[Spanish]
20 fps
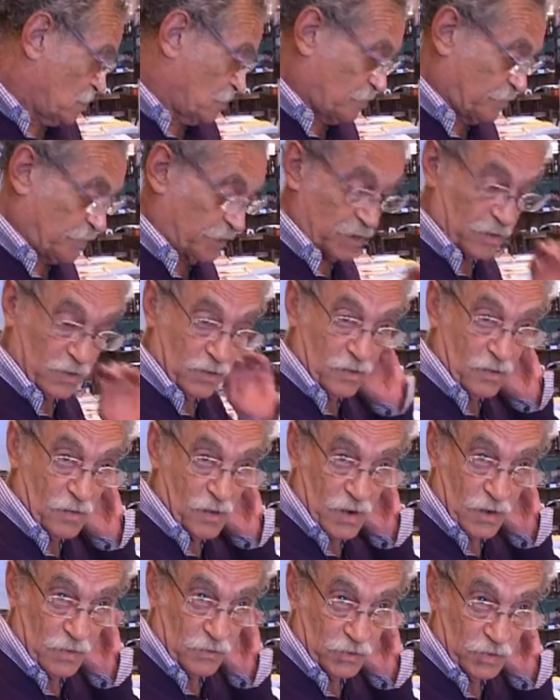Pero
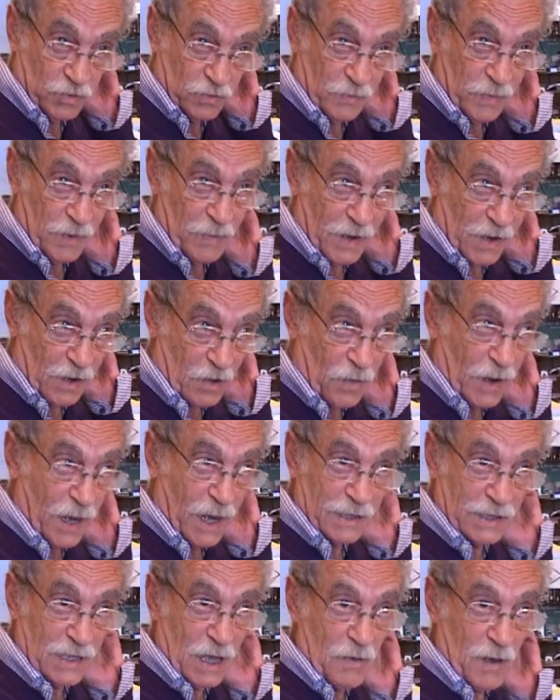bueno, su primer novela
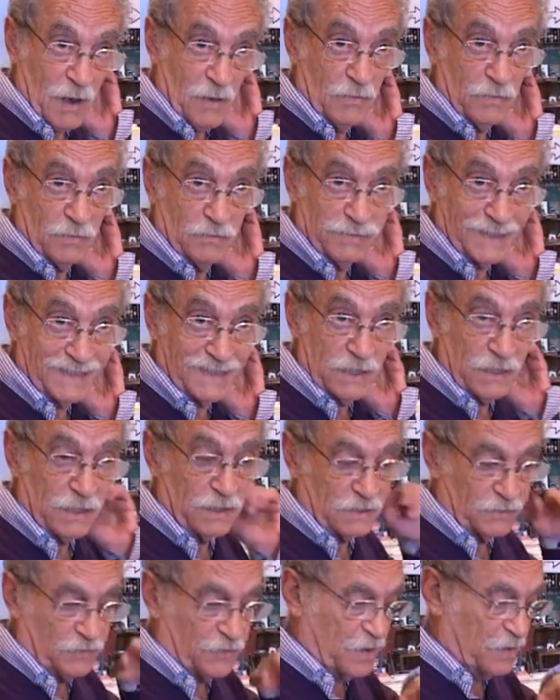estaba presente y
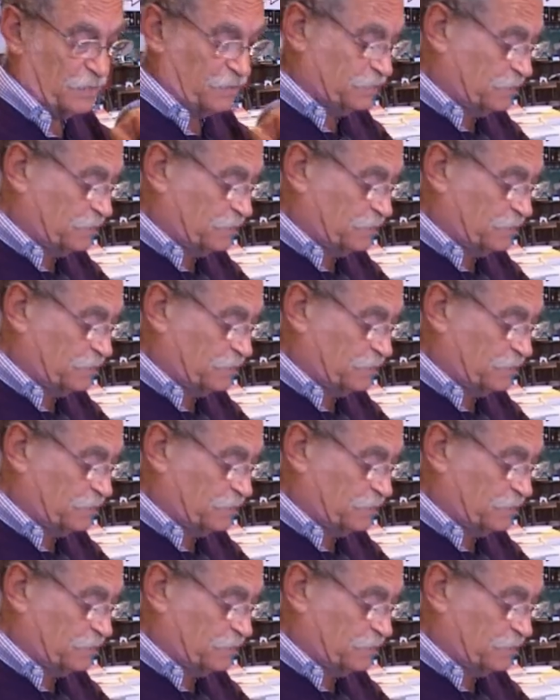se fue.